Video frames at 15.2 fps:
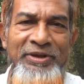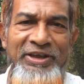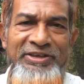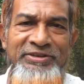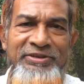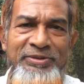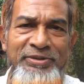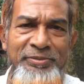
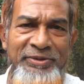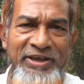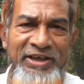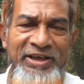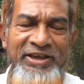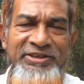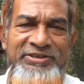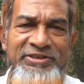গ্যাস
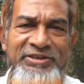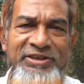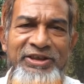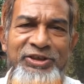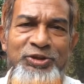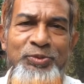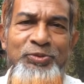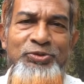গ্যাস
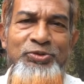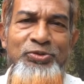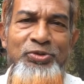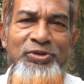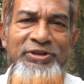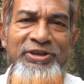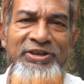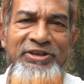এই
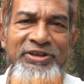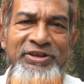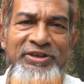সমস্তগুলোকে